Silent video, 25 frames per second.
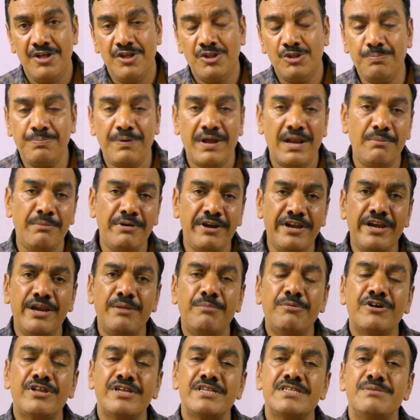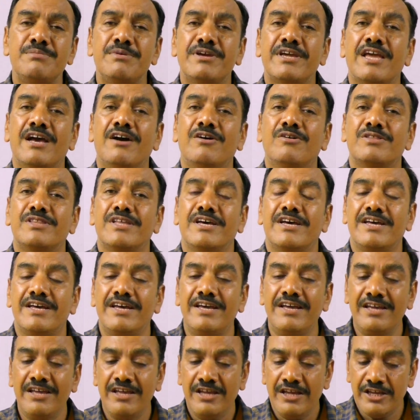तो पार्लियामेंट्री डेमोक्रेसी में क्या होता
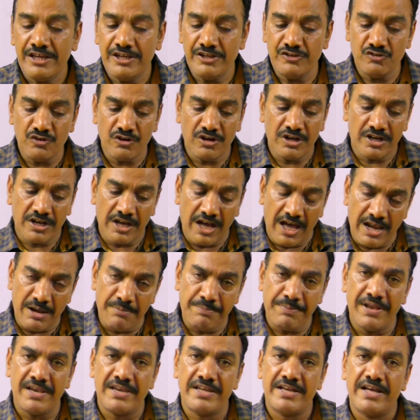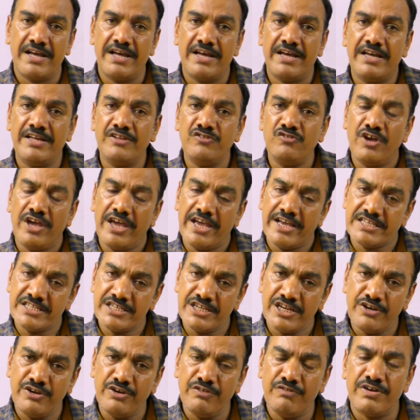है कि जो कार्यपालिका है जो
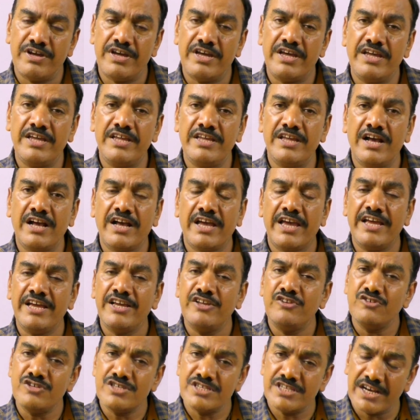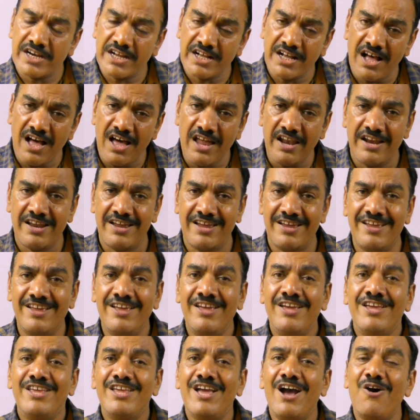एग्जीक्यूटिव है या कहें कि जो सरकार है
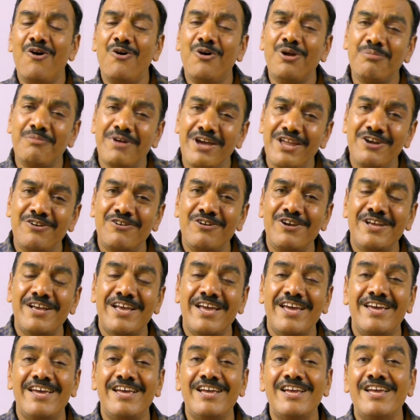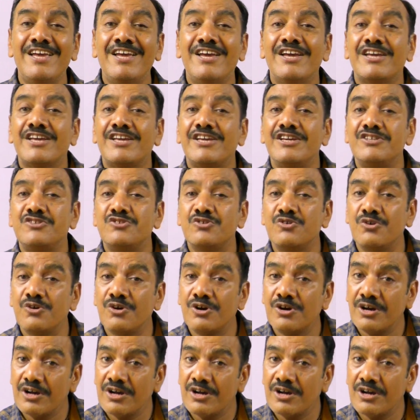या और माइनेटली कहें कि जो